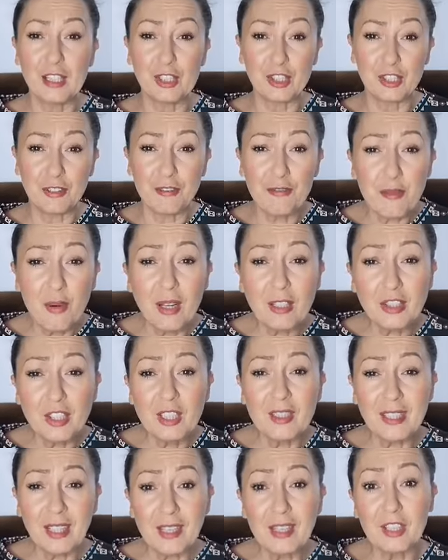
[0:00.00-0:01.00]
że
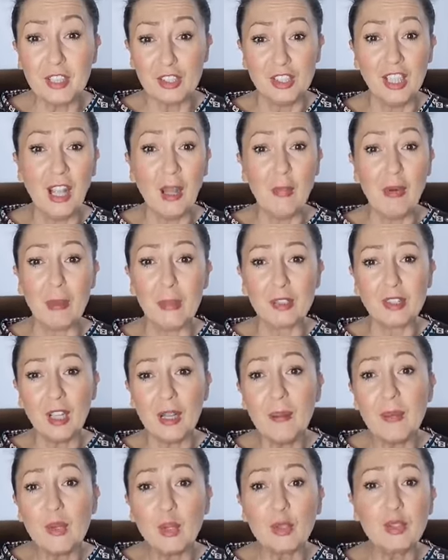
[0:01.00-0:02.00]
właśnie tak chciałam.
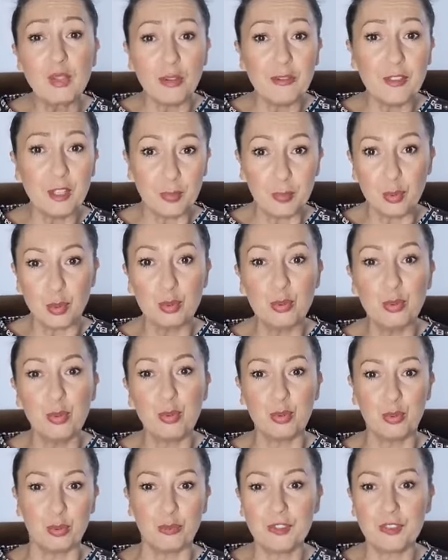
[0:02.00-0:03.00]
Chciałam gotowych
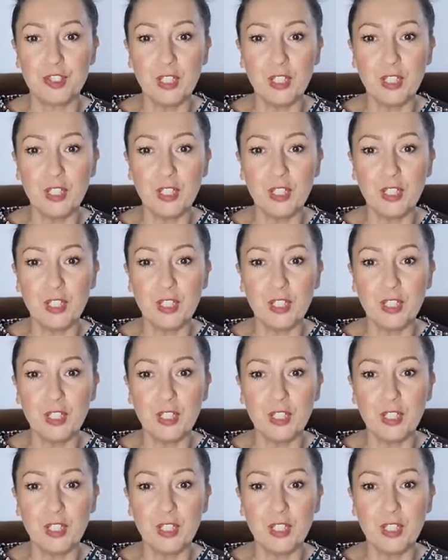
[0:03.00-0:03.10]
produktów,